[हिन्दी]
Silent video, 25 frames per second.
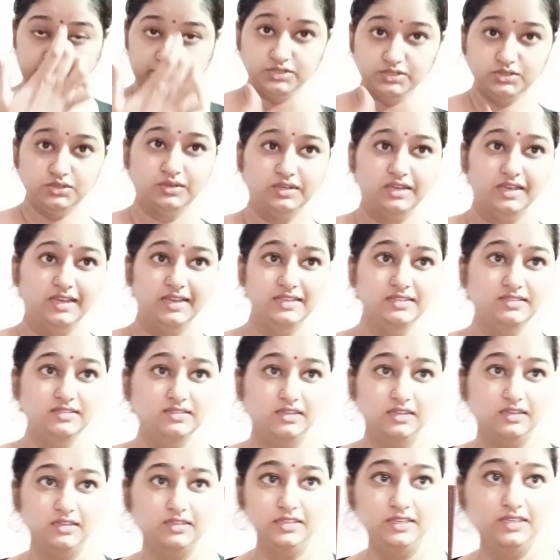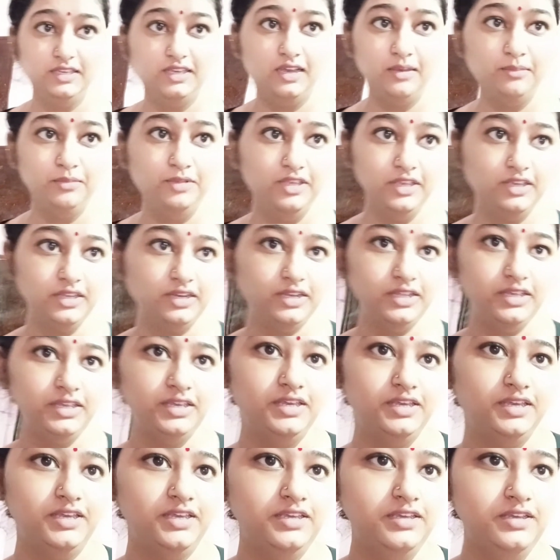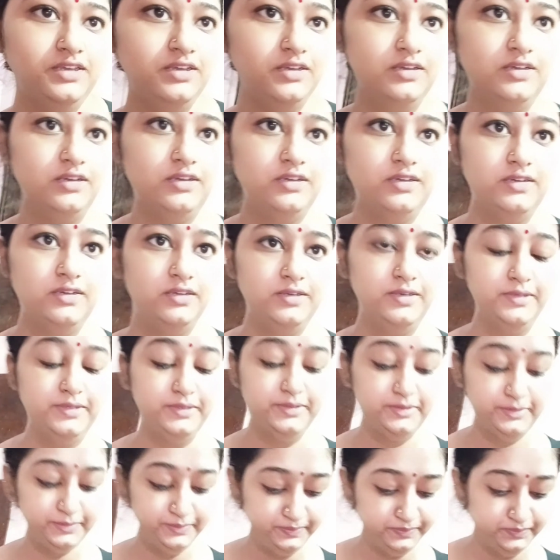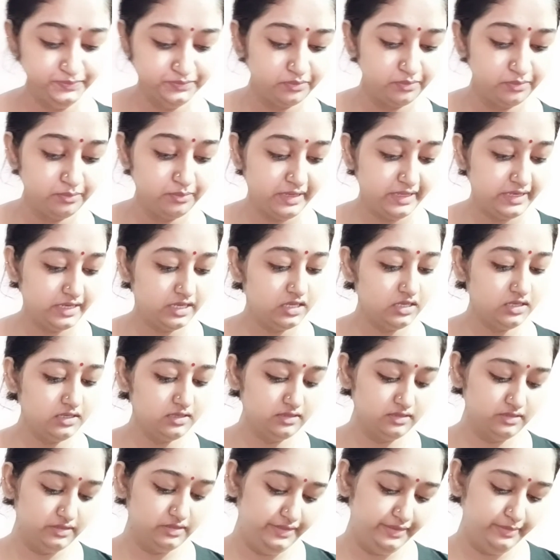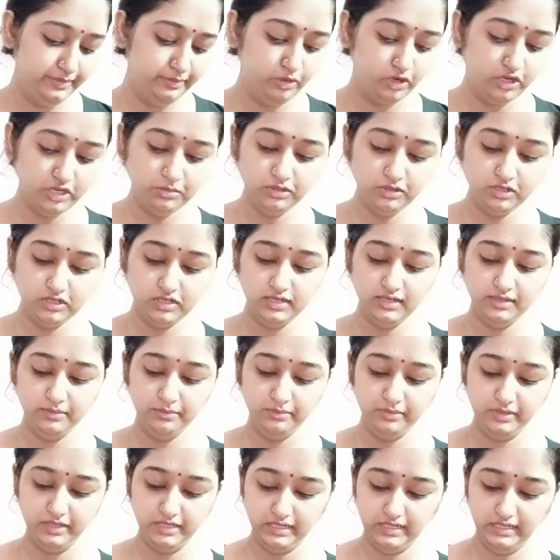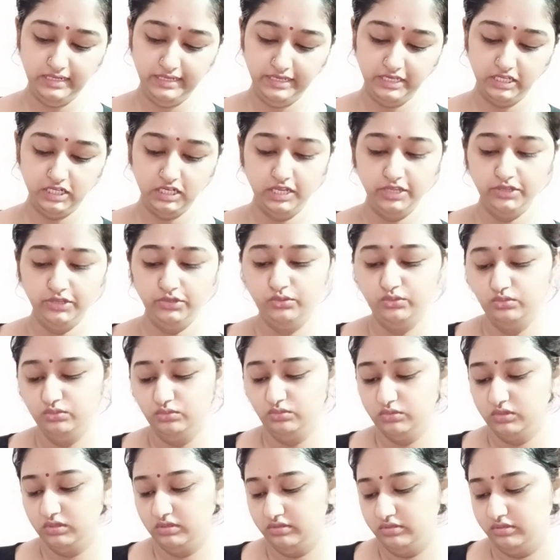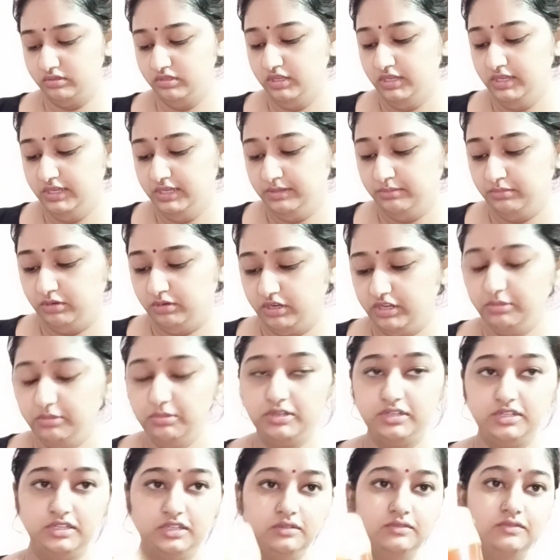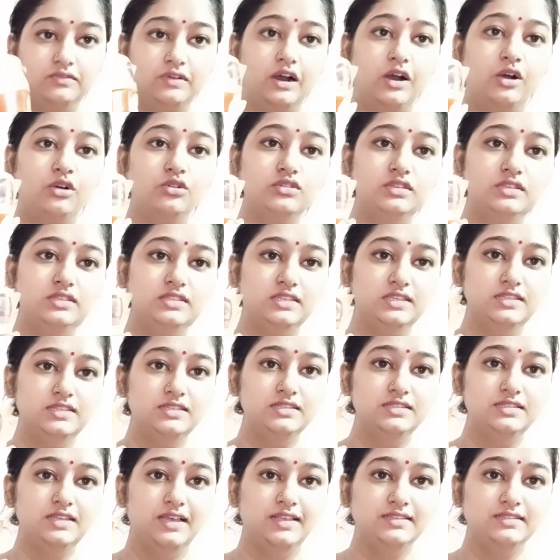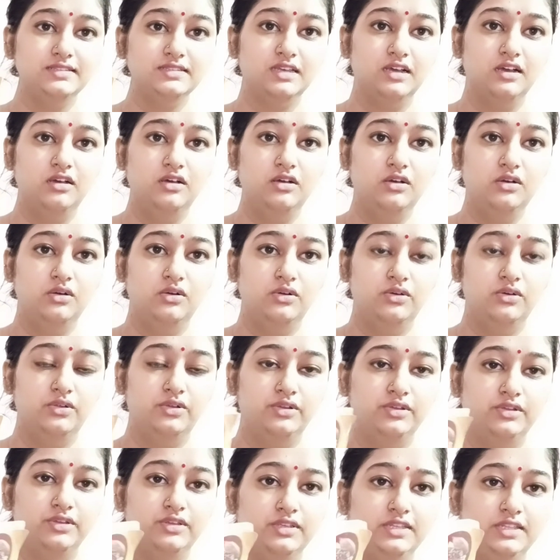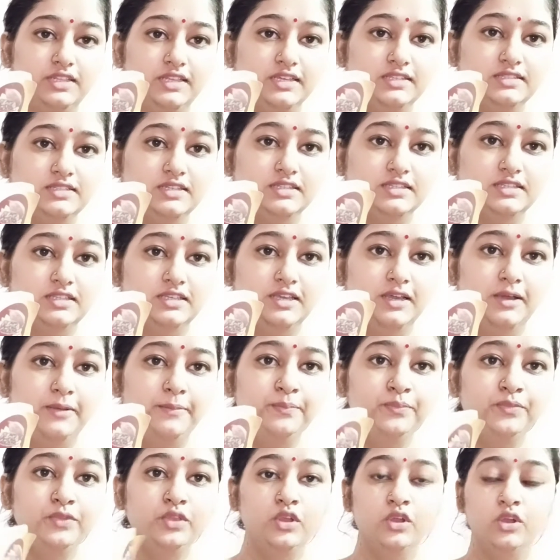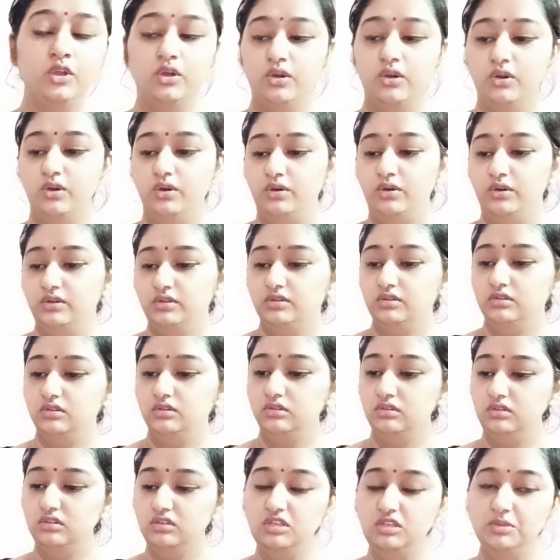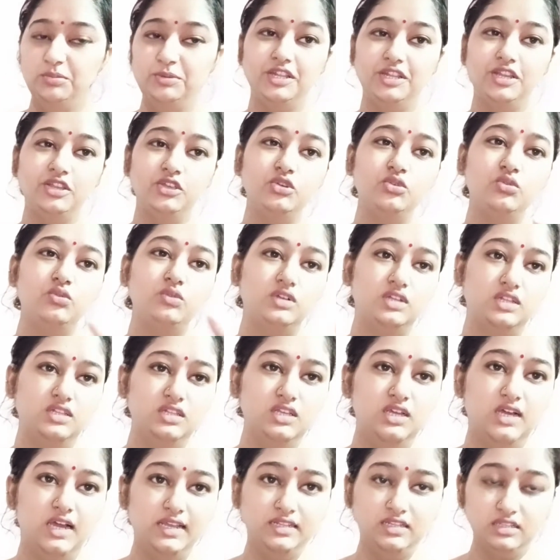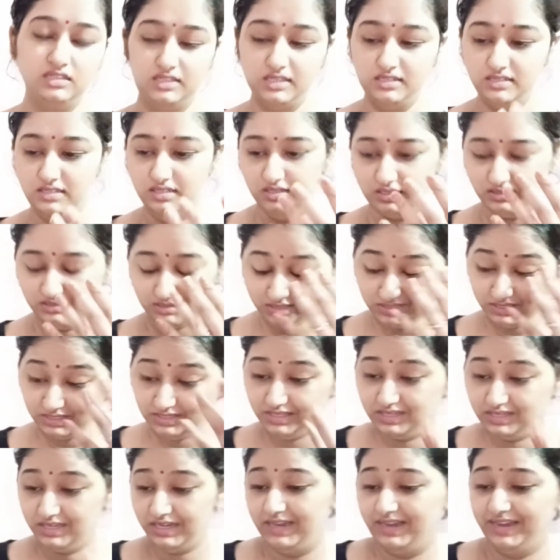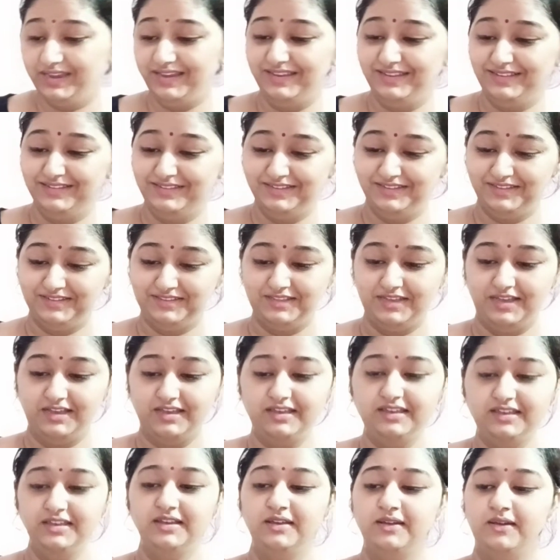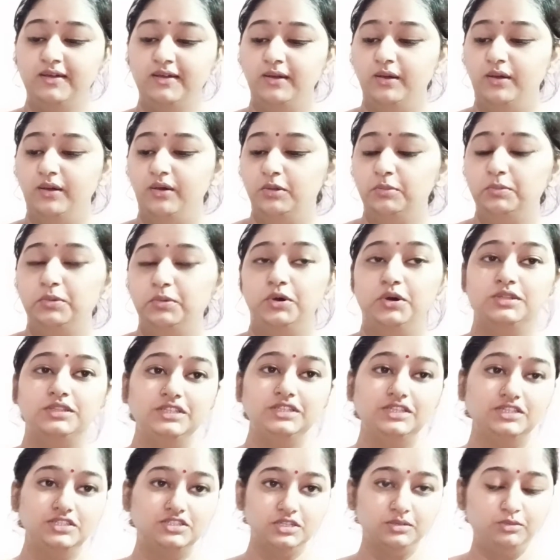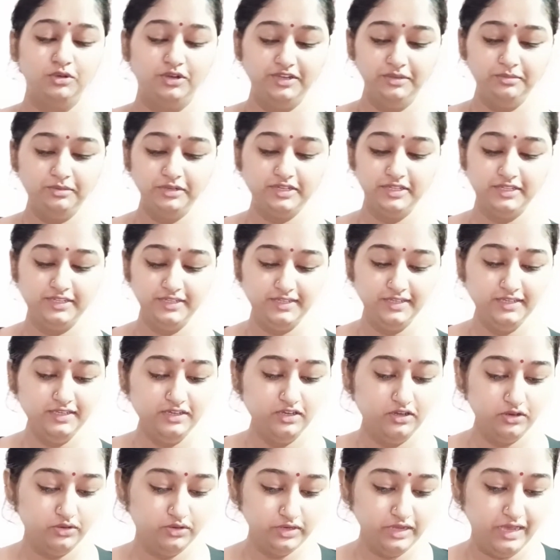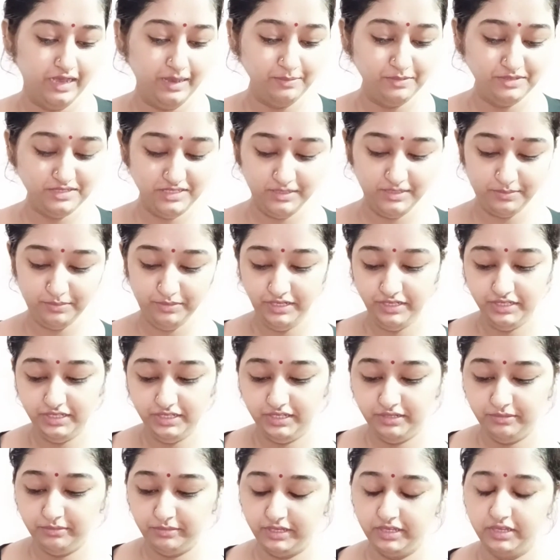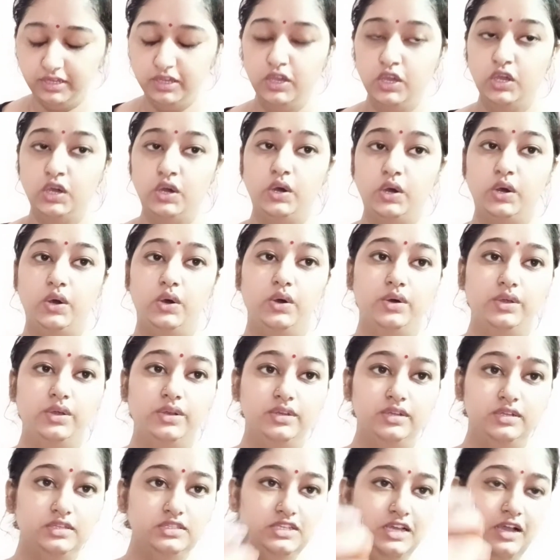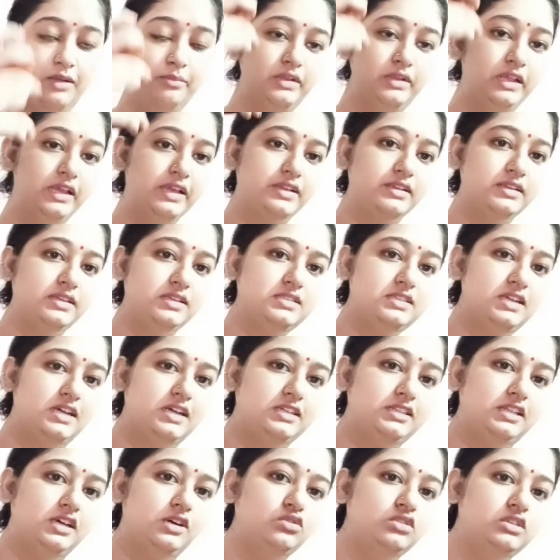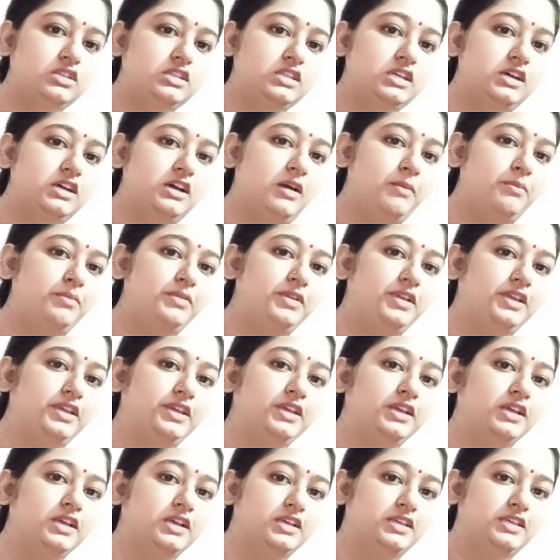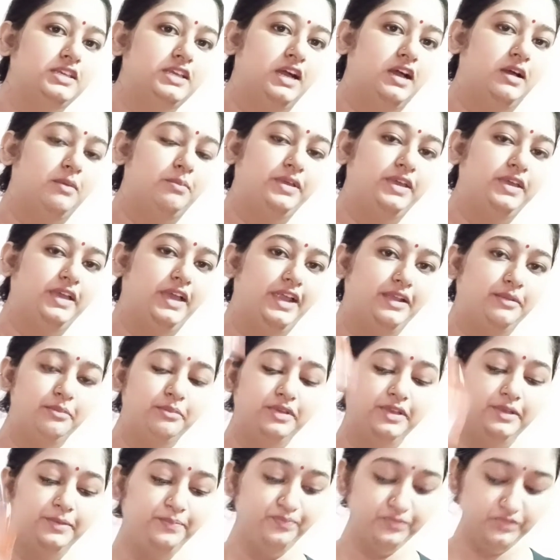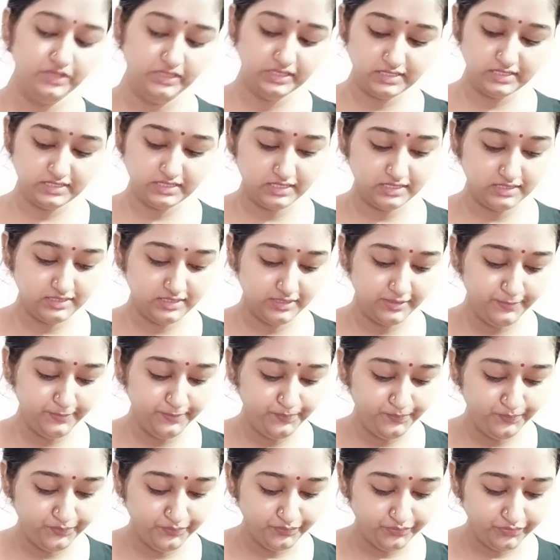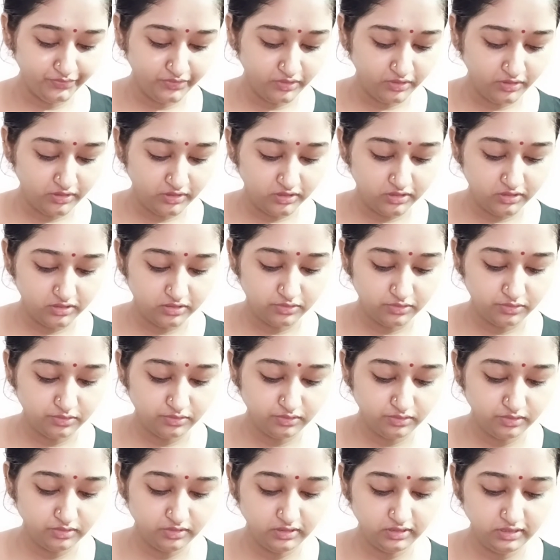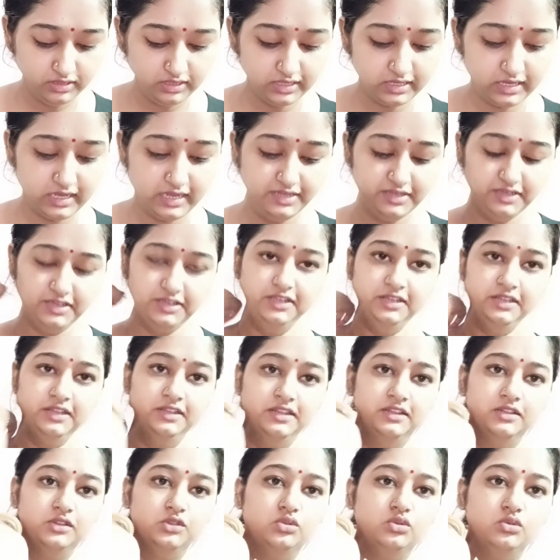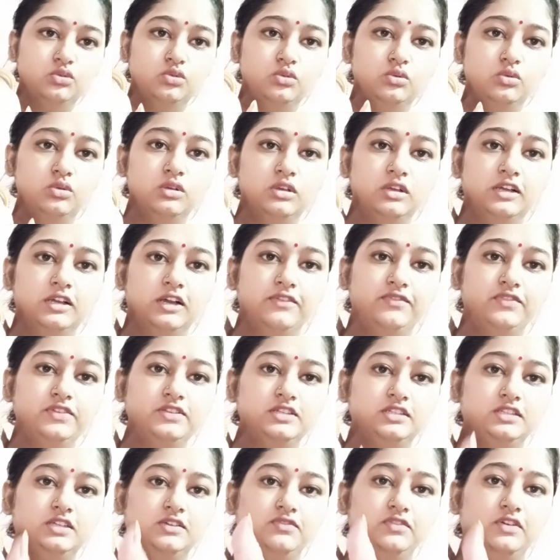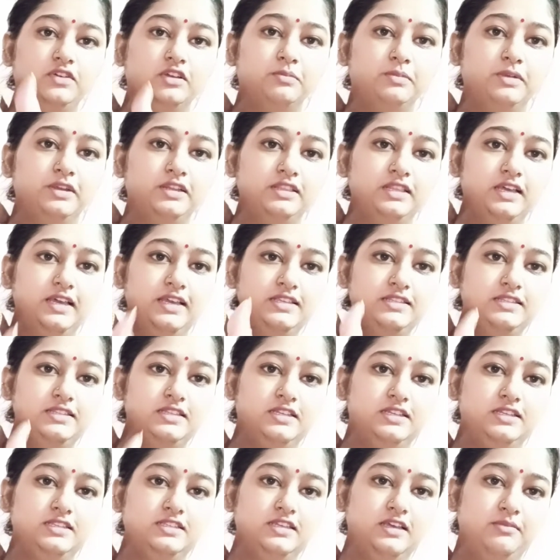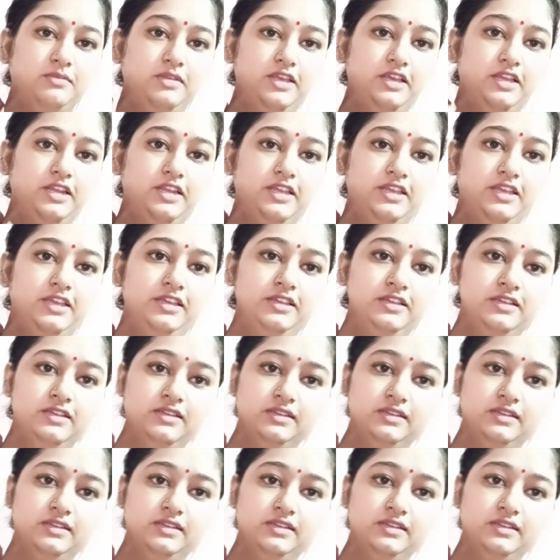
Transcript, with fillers: सो गाइज ये आप देख रहे हैं आ, मैं ना ये बॉडी बटर बटर लेकर आई हूँ बॉडी बटर वाओ स्किन साइंस का और ये देख सकते हैं आप और ये पता नहीं क्यों उल्टा दिखाई देता है सीधा दिखाई नहीं देता है और बहुत ही अच्छा बॉडी बटर है और आप इसे अपनी नी में और जहाँ ब्लैकनेस ज़्यादा होती ना अपने यहाँ पे हैंड में इस तरह से लगाइए तो काफ़ी ज़्यादा फ़र्क पड़ता है इस तरह से आप देख रहे हैं